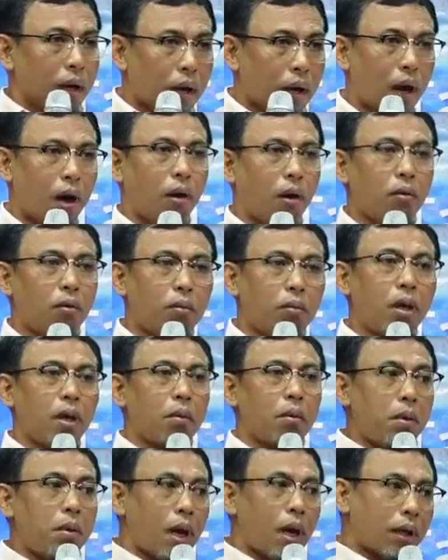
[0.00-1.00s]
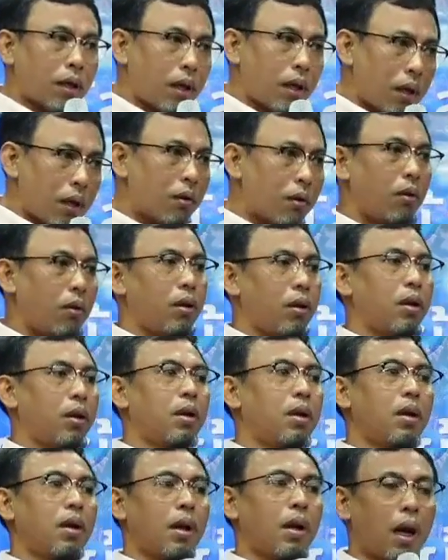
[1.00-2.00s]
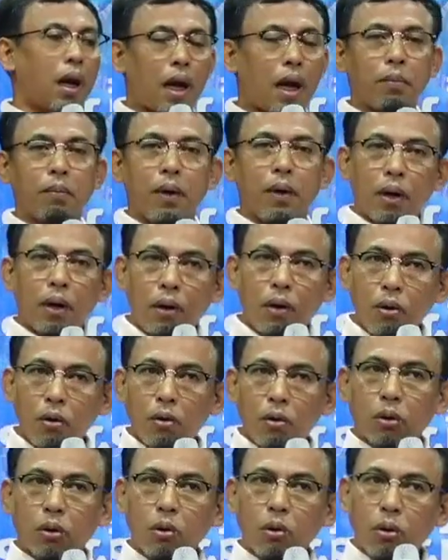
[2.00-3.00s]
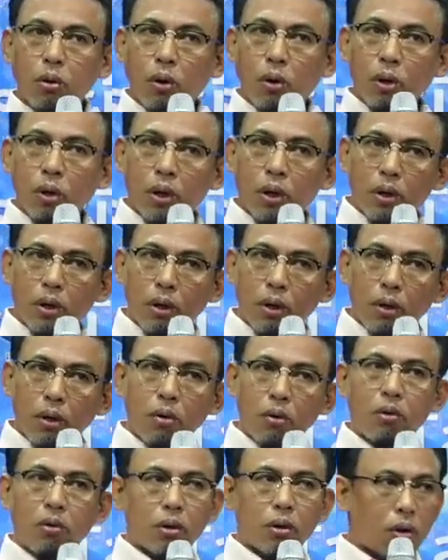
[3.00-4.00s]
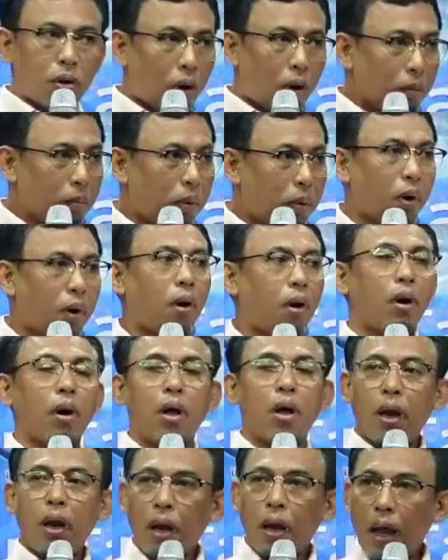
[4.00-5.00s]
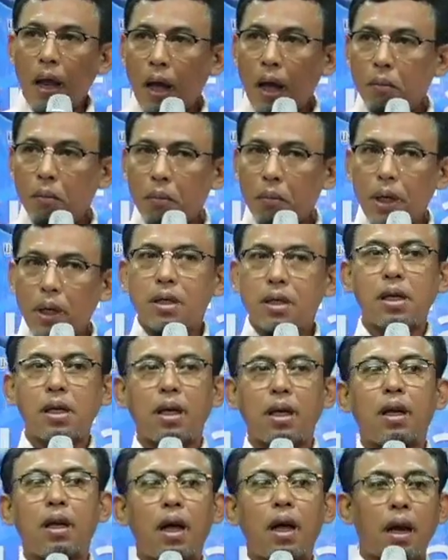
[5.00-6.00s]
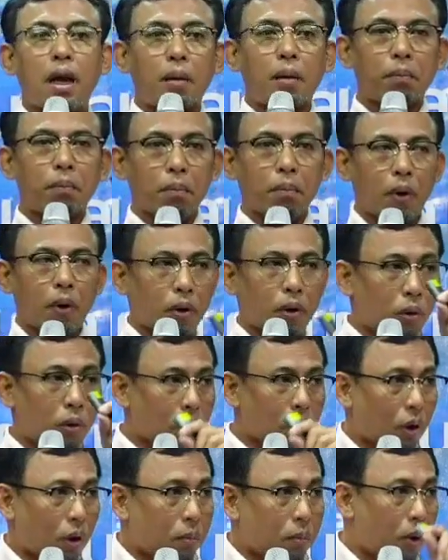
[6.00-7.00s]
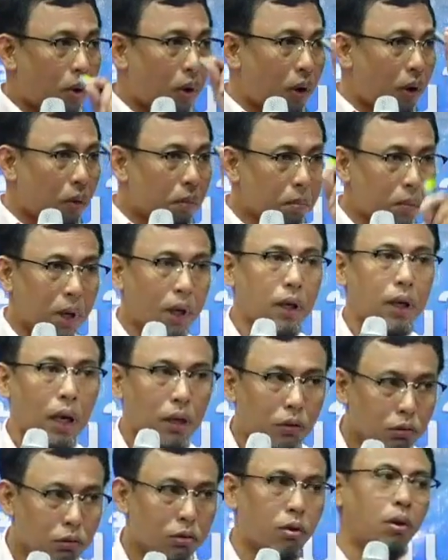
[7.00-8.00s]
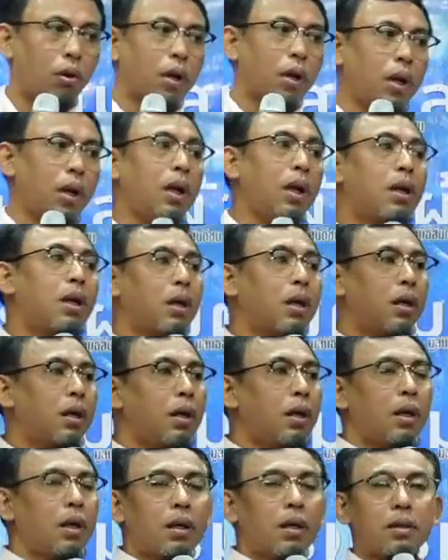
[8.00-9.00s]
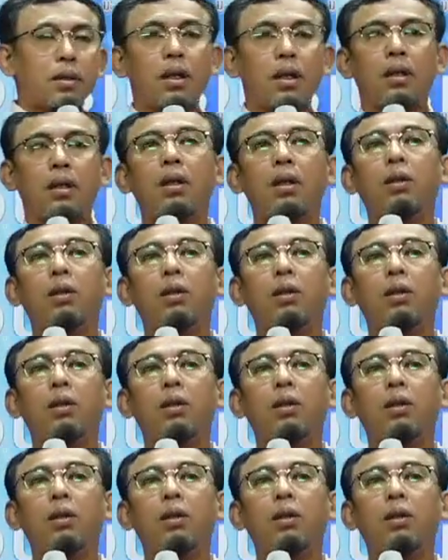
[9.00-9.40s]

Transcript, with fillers: เขามีเมียกี่คนนะครับลูกทุกคนคือลูกของพ่อและมีสิทธิ์ได้รับมรดกของพ่อเหมือนกันทุกคนนี่คือสิ่งที่